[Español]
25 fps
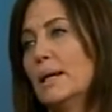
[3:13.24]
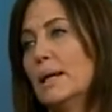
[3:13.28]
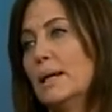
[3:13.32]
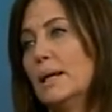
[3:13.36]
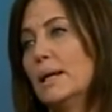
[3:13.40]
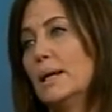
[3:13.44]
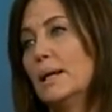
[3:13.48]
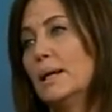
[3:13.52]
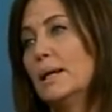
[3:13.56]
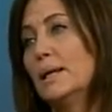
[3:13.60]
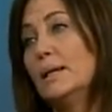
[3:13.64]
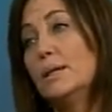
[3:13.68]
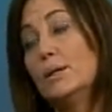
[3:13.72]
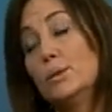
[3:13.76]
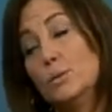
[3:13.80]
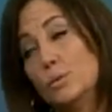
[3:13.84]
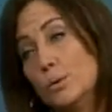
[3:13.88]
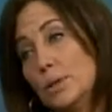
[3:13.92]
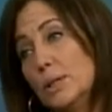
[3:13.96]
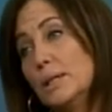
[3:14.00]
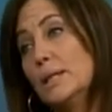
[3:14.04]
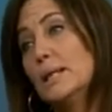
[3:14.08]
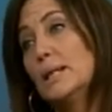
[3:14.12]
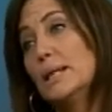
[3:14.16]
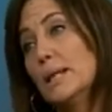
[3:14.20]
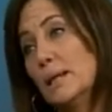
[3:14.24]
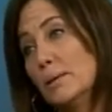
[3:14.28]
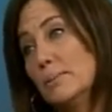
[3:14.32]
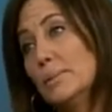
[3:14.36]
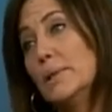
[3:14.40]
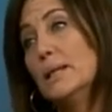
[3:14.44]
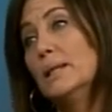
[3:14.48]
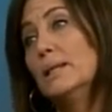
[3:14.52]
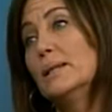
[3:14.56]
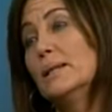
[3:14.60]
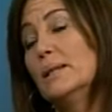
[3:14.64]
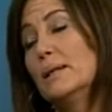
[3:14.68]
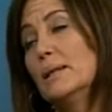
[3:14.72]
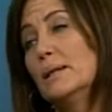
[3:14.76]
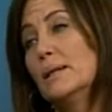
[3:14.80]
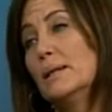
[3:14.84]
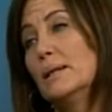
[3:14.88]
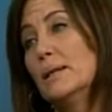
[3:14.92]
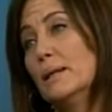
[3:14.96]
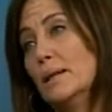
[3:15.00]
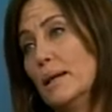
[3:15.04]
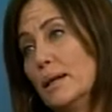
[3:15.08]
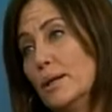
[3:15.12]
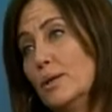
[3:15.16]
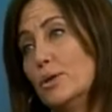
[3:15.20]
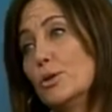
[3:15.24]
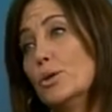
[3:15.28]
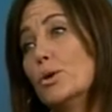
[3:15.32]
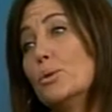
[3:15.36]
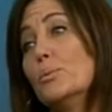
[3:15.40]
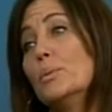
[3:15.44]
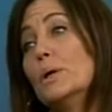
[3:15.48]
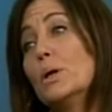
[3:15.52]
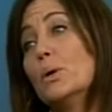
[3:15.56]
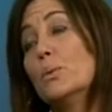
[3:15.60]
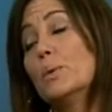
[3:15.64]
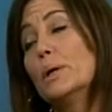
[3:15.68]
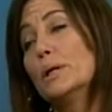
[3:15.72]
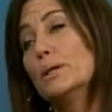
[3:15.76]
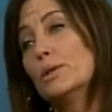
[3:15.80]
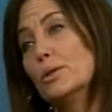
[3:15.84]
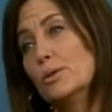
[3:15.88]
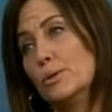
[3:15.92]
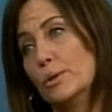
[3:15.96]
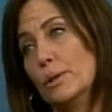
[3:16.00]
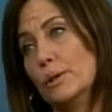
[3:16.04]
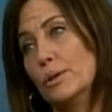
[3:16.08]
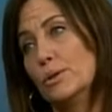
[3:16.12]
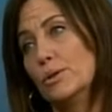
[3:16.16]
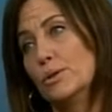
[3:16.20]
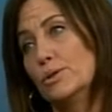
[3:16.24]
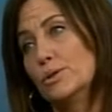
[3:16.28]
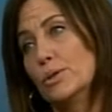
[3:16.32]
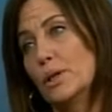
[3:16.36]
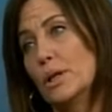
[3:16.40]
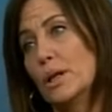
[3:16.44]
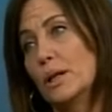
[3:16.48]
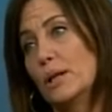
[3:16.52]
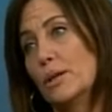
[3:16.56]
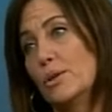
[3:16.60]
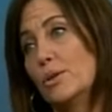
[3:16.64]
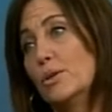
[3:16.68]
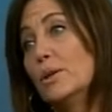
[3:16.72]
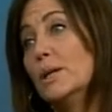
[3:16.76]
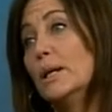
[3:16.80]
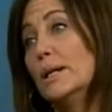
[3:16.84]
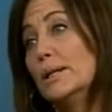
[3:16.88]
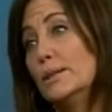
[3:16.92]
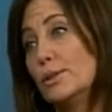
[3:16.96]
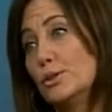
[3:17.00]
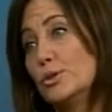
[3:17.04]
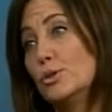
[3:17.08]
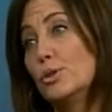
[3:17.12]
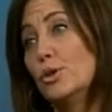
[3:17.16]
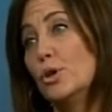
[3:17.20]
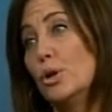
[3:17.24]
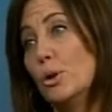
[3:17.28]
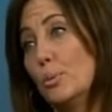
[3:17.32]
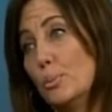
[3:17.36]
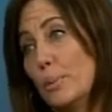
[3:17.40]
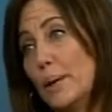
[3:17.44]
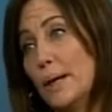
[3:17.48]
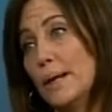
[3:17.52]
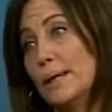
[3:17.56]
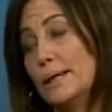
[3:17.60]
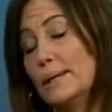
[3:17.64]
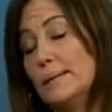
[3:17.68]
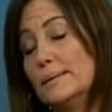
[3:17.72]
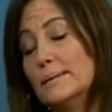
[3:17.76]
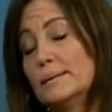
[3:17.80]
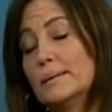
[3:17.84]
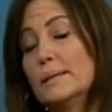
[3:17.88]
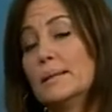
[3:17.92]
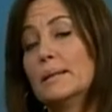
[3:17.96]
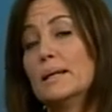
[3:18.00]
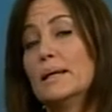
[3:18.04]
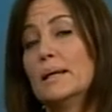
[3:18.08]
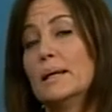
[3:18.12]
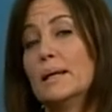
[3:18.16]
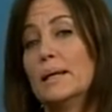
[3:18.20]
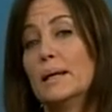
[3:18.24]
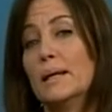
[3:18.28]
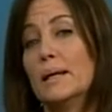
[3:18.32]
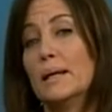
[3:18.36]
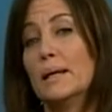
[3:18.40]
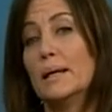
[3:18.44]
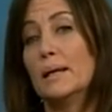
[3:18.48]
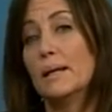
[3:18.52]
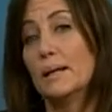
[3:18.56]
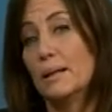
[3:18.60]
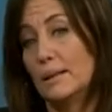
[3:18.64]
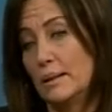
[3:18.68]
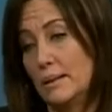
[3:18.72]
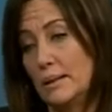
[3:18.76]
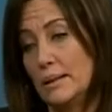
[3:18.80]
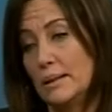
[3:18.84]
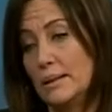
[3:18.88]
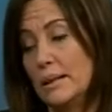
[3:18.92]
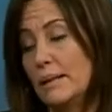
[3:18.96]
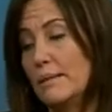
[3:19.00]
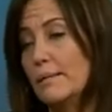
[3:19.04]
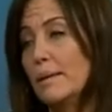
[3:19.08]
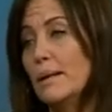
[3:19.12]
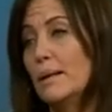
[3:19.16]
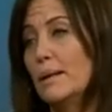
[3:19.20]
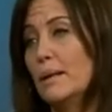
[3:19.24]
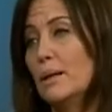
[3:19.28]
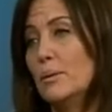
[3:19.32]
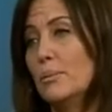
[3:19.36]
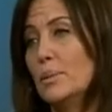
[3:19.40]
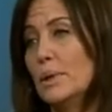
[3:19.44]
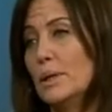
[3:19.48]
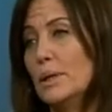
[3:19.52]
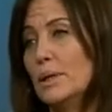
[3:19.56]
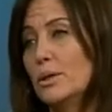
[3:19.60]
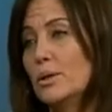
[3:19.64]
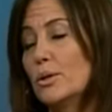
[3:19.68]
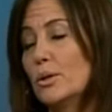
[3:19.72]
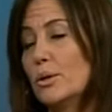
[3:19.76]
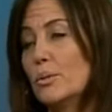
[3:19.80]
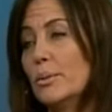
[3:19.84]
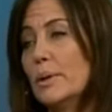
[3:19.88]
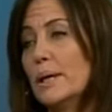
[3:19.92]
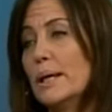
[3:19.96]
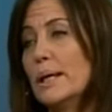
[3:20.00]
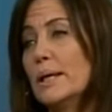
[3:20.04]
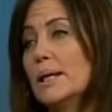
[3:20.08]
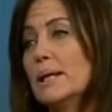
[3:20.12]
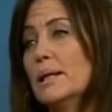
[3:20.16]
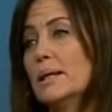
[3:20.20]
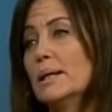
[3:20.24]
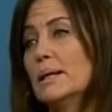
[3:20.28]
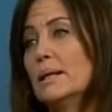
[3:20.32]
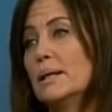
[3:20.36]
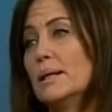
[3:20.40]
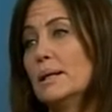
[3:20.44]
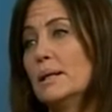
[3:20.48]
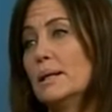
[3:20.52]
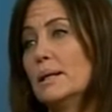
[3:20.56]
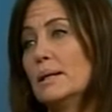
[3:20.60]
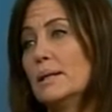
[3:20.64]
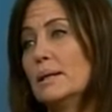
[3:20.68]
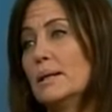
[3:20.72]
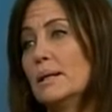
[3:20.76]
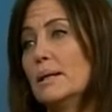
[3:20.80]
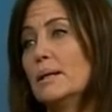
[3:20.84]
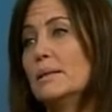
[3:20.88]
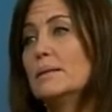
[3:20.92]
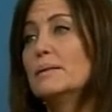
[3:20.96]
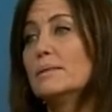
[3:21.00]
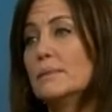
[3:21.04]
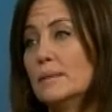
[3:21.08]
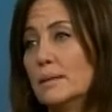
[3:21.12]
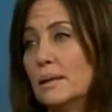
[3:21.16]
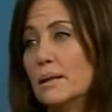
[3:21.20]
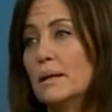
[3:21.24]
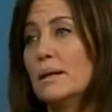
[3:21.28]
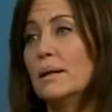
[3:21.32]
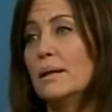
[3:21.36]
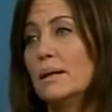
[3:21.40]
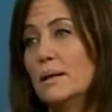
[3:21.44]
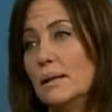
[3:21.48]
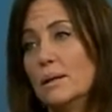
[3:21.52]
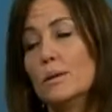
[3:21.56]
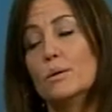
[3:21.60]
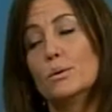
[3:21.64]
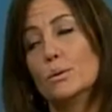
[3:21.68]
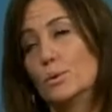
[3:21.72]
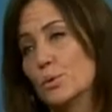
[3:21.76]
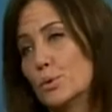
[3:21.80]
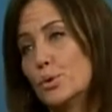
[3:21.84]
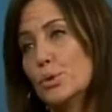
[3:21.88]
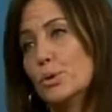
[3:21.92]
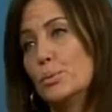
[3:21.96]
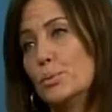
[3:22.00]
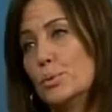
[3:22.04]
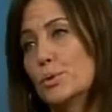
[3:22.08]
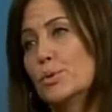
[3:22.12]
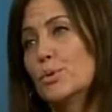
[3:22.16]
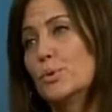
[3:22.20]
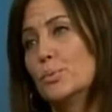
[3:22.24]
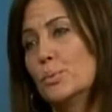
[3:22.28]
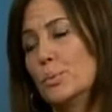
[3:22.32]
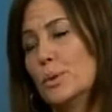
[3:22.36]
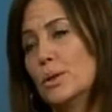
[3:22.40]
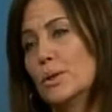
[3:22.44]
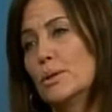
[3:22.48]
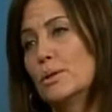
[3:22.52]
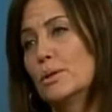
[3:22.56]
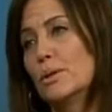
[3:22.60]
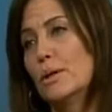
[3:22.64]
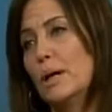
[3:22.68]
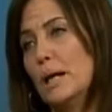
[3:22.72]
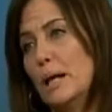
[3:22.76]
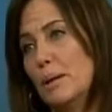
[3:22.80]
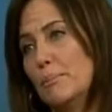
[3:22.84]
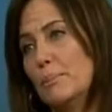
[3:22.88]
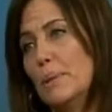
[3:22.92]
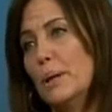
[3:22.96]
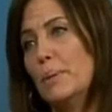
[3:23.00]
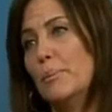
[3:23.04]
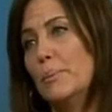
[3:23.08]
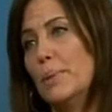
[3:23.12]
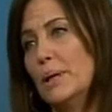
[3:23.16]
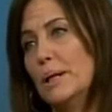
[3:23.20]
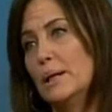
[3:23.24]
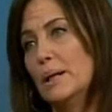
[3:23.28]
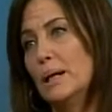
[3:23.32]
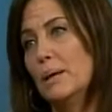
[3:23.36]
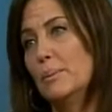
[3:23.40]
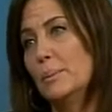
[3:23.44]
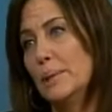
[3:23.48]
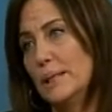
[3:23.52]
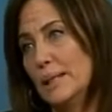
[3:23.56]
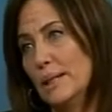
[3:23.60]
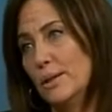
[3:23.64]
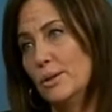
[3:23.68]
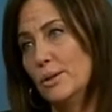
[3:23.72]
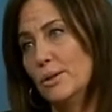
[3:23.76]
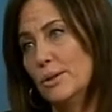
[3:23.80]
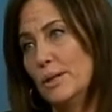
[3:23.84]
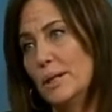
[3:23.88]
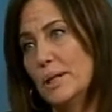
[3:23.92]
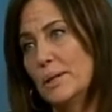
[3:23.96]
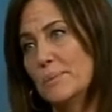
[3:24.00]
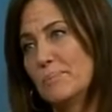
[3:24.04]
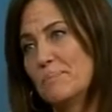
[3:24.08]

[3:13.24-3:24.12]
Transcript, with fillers: Eh, y turísticamente, en el año 2004, cuando se regionalizó el país, eh, a través del ministro Meyer, este, se incluyó, por supuesto, a La Pampa en la Patagonia.